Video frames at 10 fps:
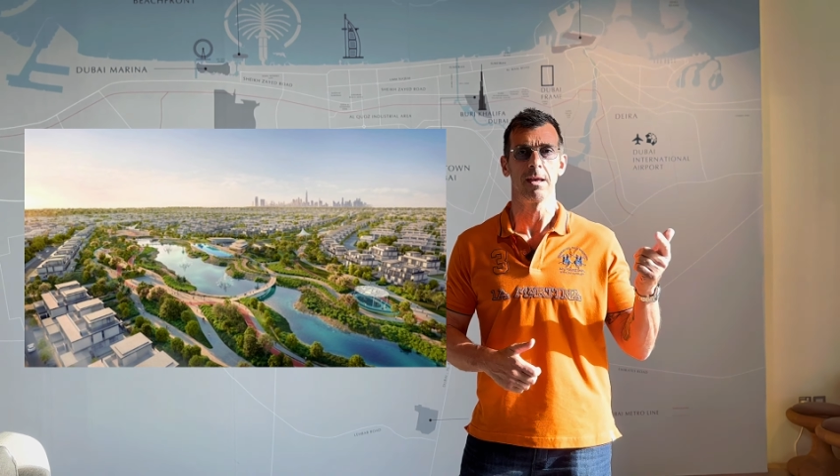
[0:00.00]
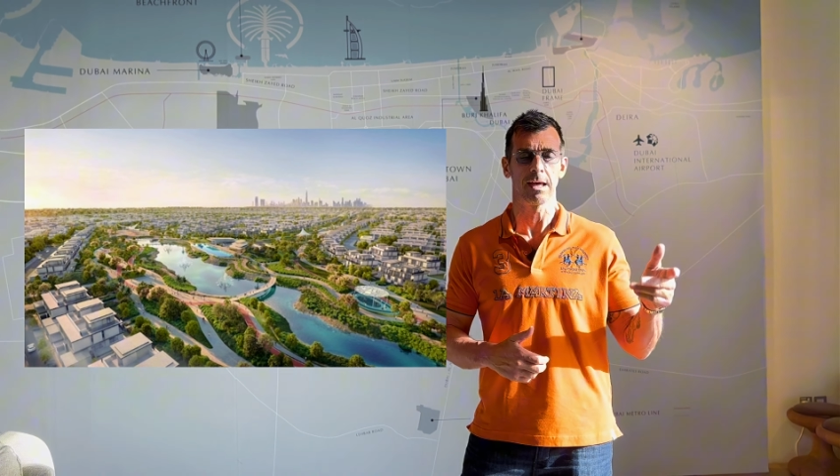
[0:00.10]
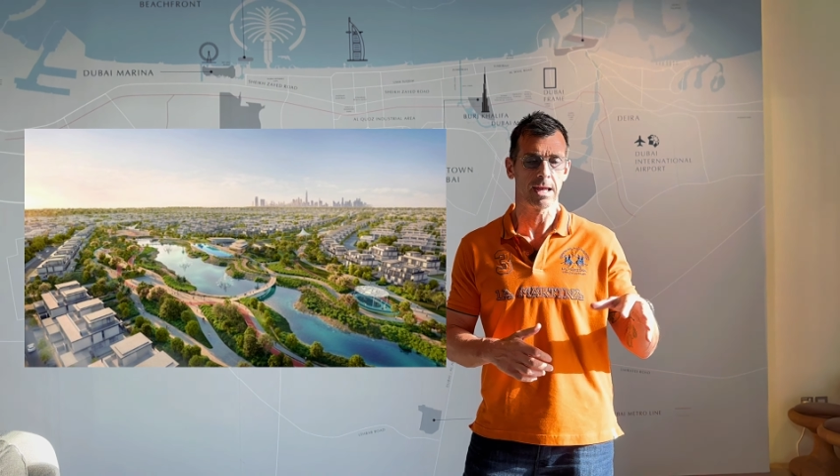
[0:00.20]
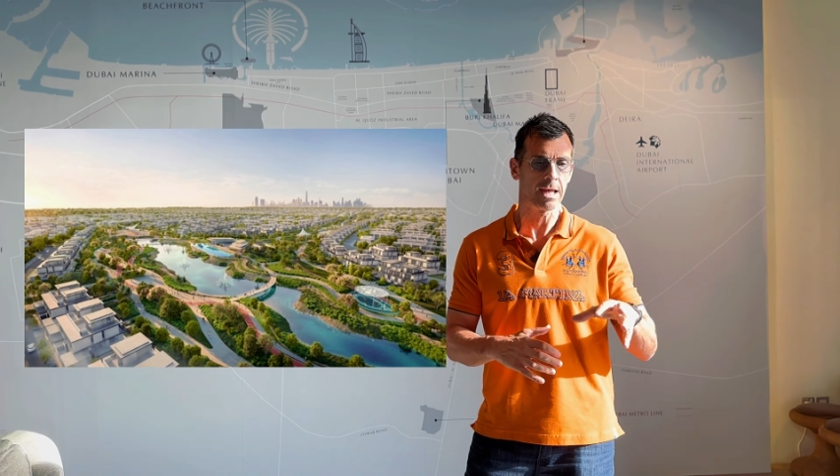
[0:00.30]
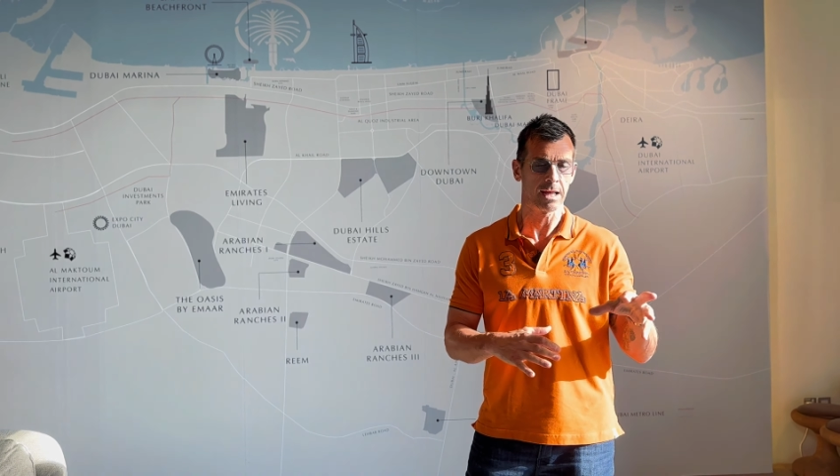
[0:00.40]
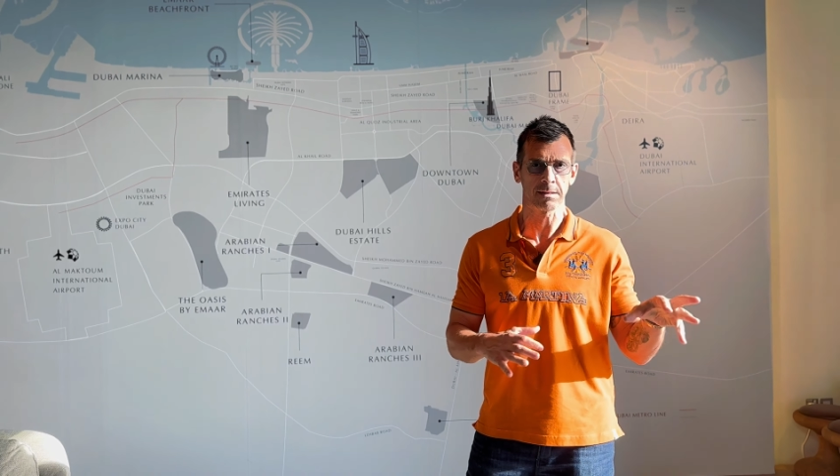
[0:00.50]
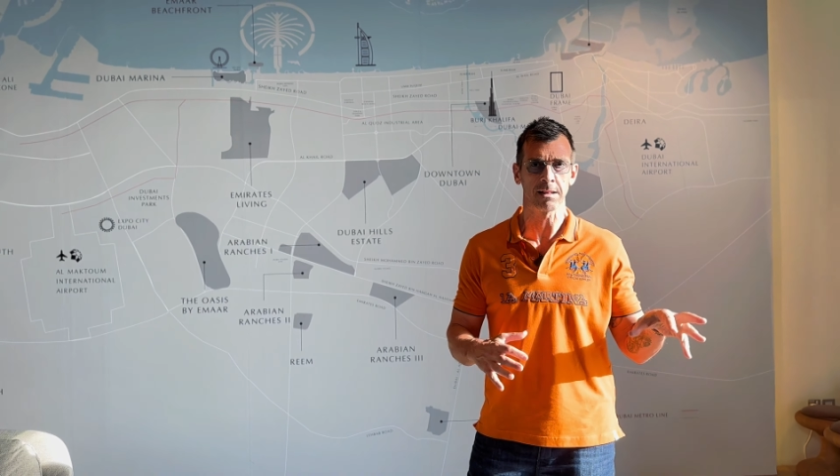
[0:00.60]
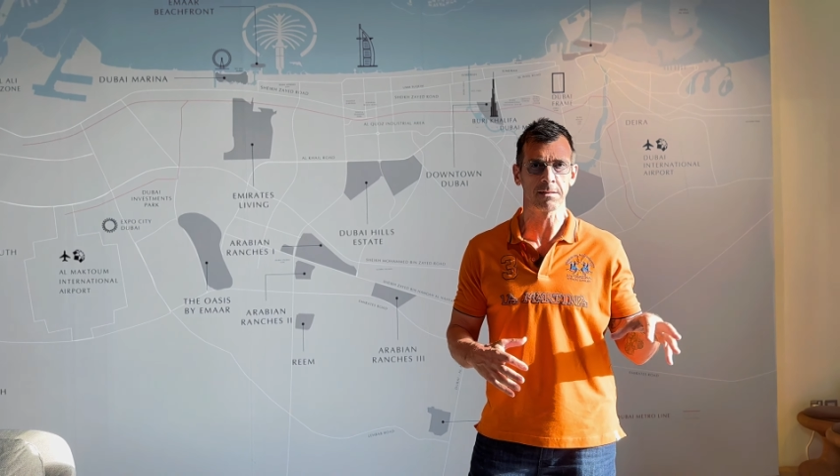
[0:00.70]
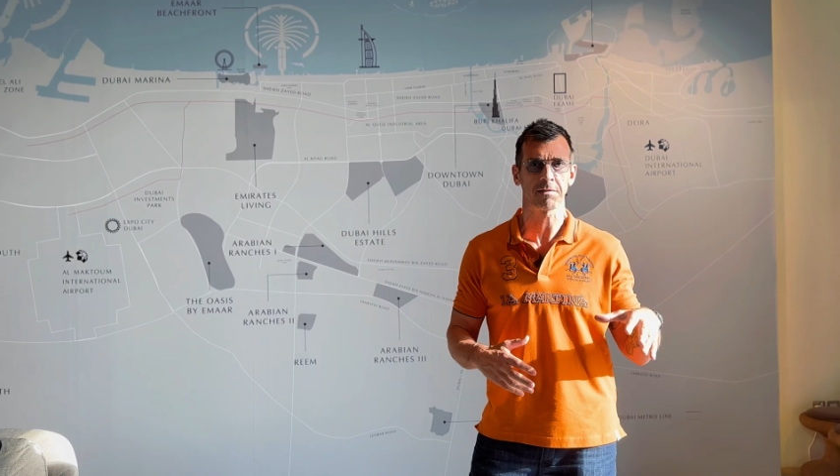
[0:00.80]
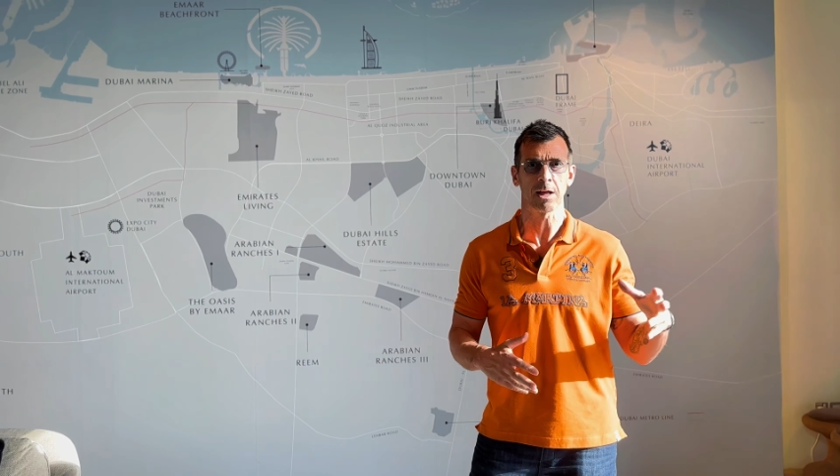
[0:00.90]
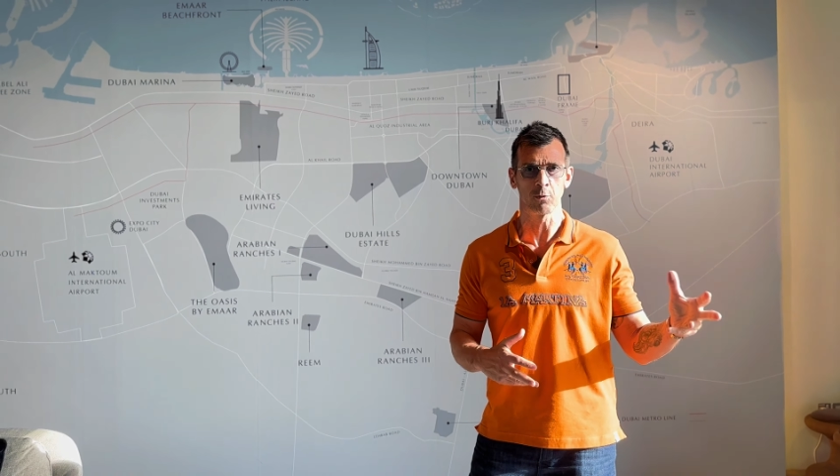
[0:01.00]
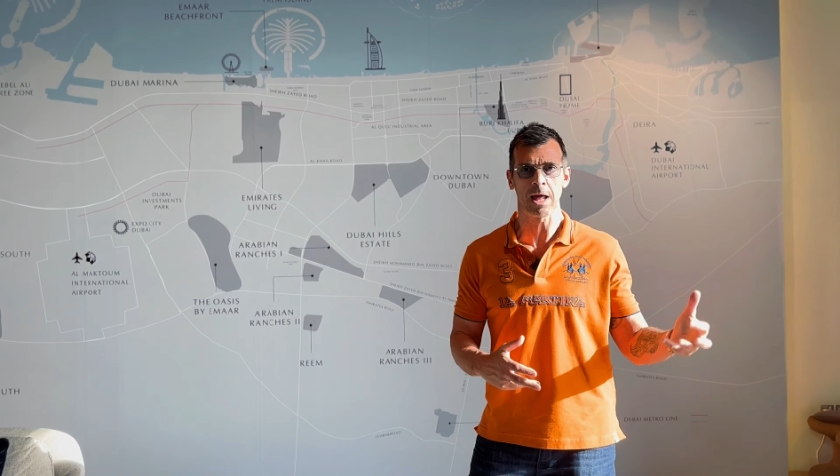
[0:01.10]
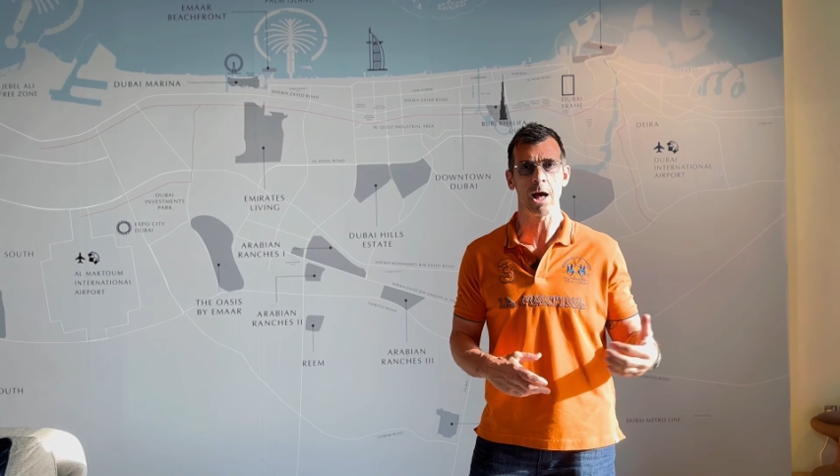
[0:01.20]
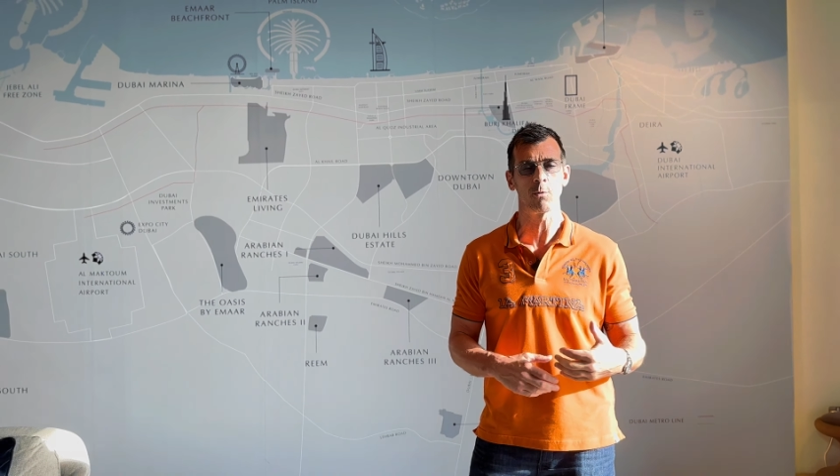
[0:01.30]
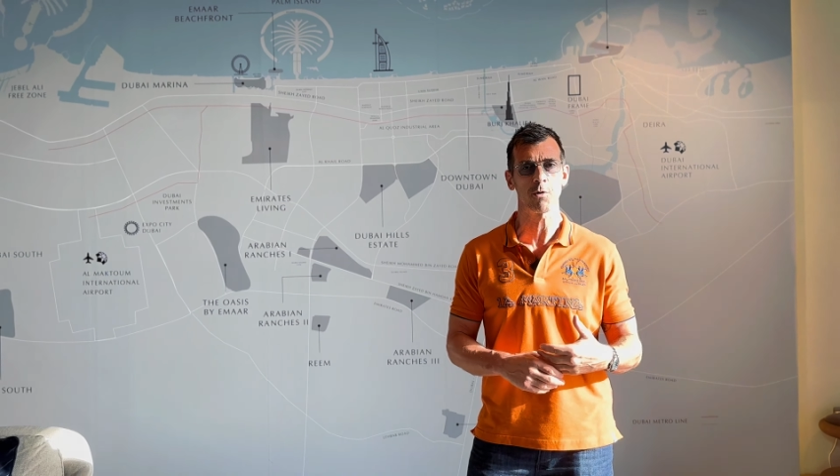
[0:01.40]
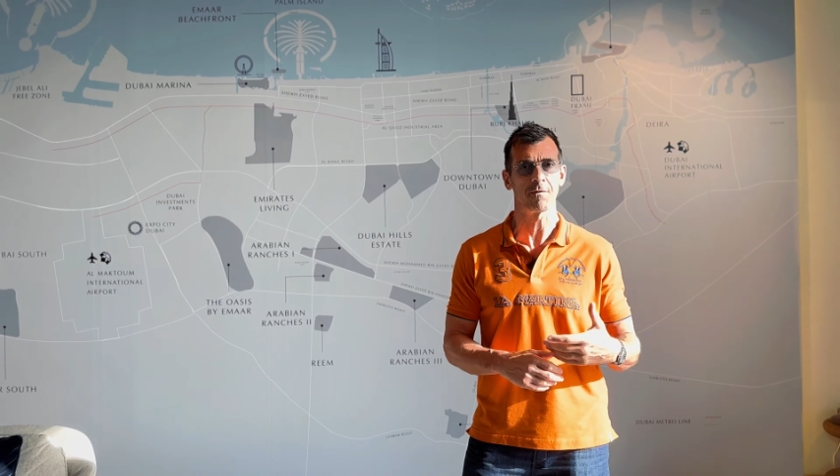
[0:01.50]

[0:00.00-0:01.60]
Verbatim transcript: eh, tante townhouse,